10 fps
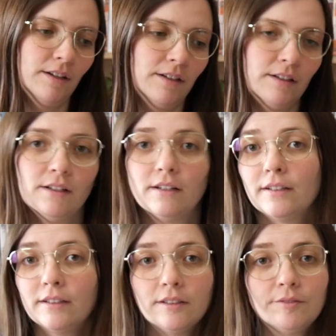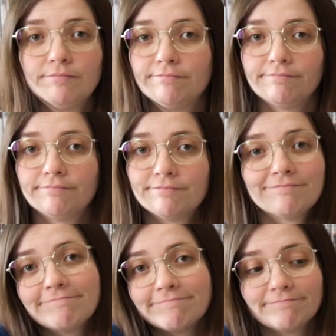un projet qui ne sera pas
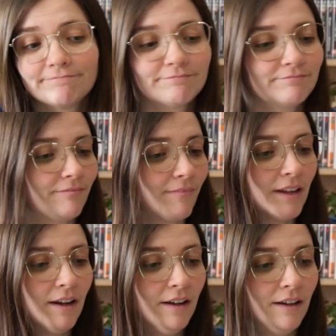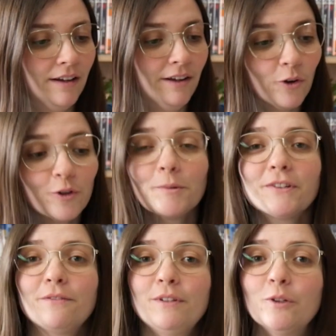accessible aux non-anglophones. Heureusement,
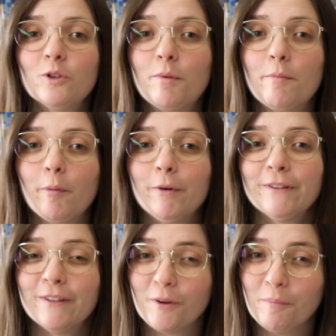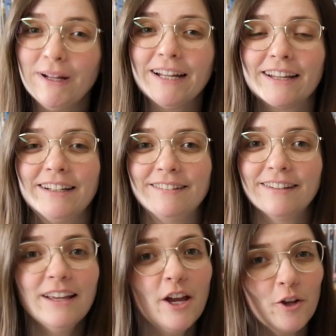cette vidéo de Pepperpot n'étant pas la
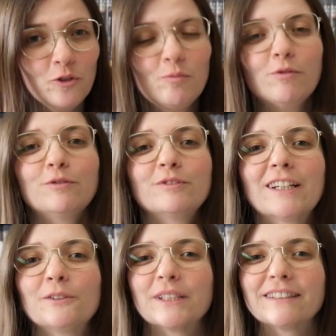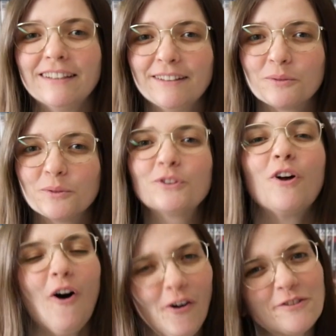réalité, nous pouvons vous traduire cette annonce
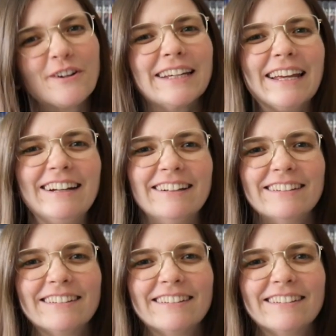en temps réel.